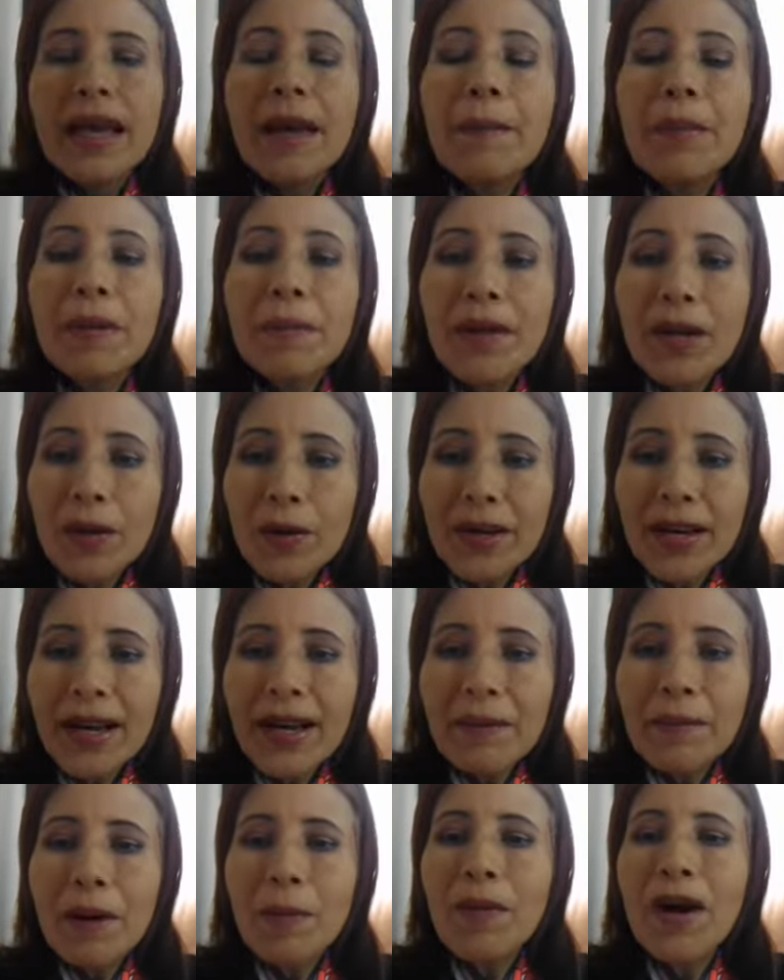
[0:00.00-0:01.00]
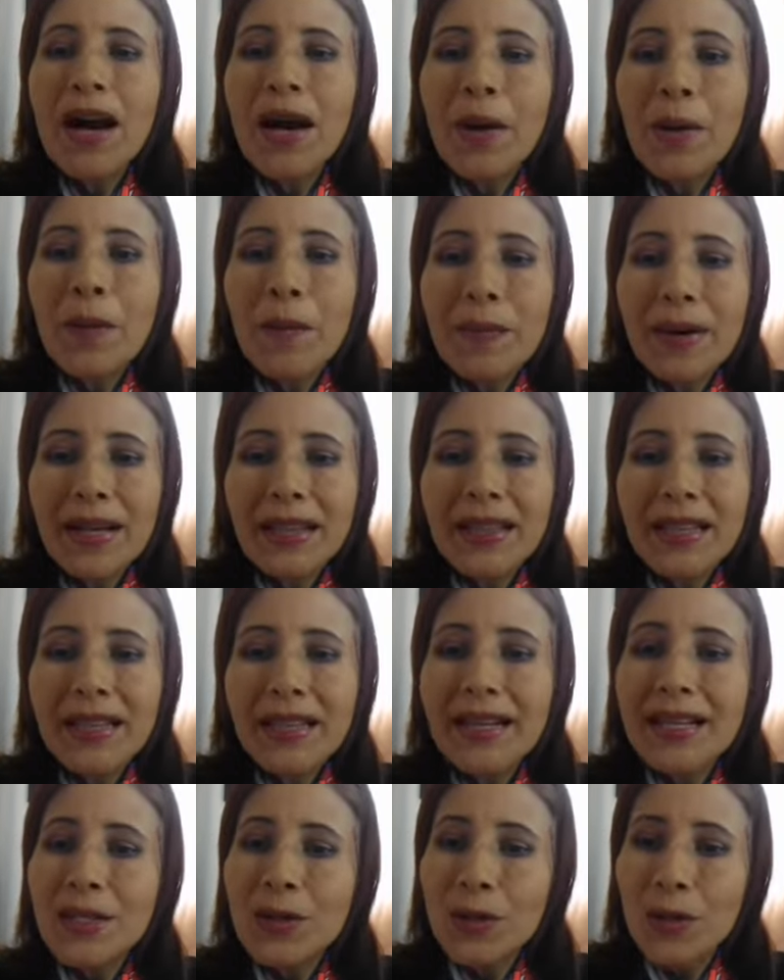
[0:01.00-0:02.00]
En primer lugar, vamos a
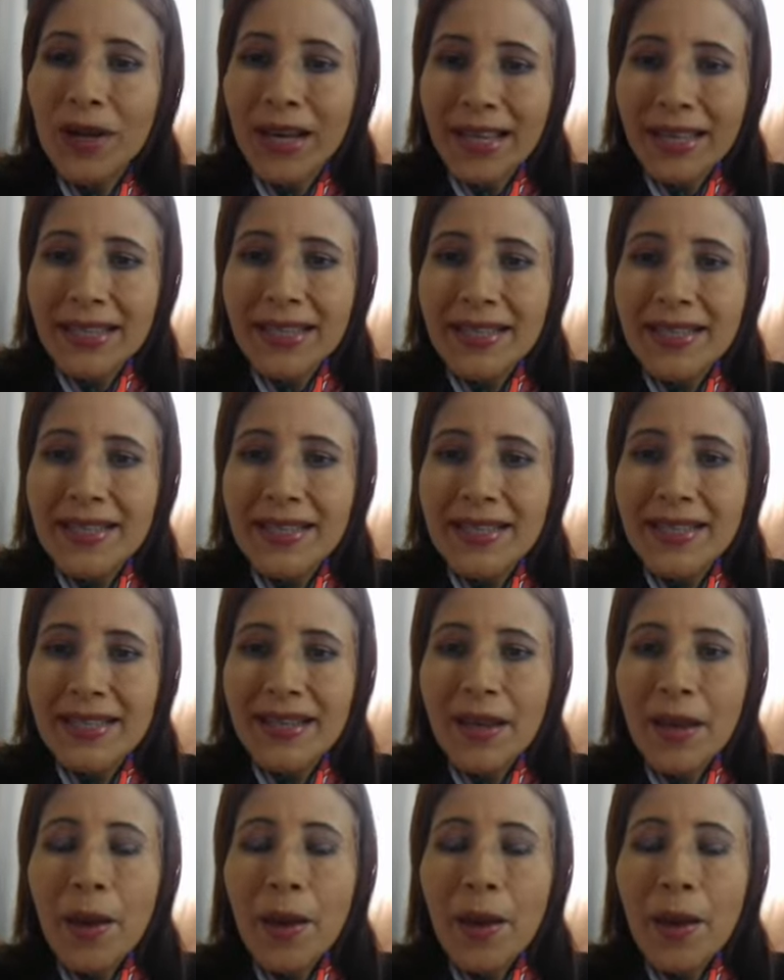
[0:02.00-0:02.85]
compartirles su génesis,